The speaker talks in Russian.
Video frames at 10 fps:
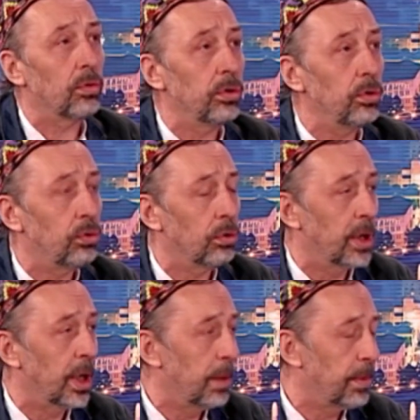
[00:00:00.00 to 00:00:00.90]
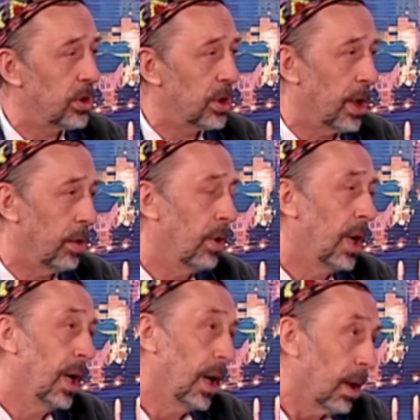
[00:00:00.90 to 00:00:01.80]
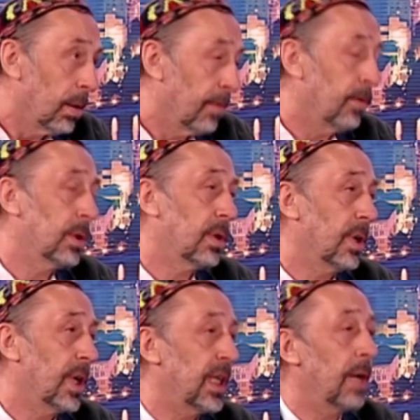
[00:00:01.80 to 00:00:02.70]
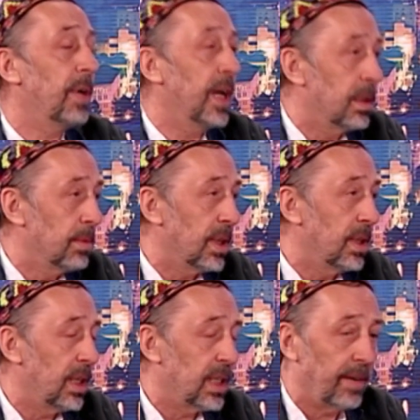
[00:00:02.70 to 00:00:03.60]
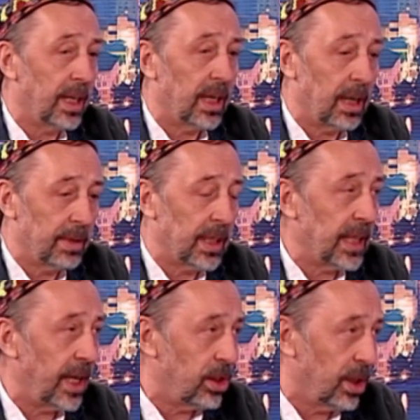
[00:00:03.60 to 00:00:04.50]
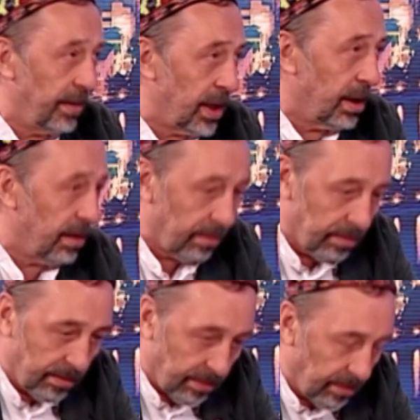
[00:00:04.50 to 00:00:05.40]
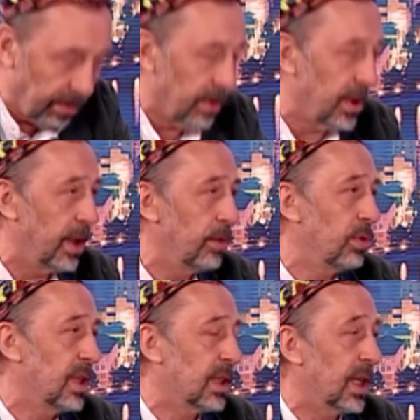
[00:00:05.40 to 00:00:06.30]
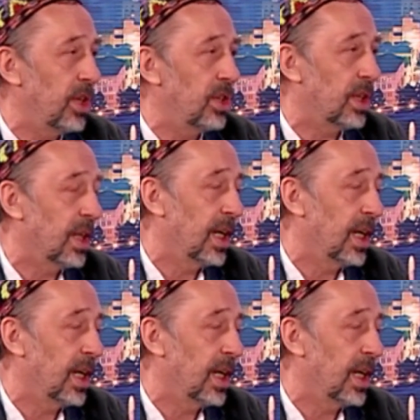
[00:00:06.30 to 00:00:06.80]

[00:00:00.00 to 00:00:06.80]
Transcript: о, ничего, дай-ка я прочитаю вот хотя бы этим заинтересовать, хотя бы заставить человека заглянуть на страницу. Но у нас же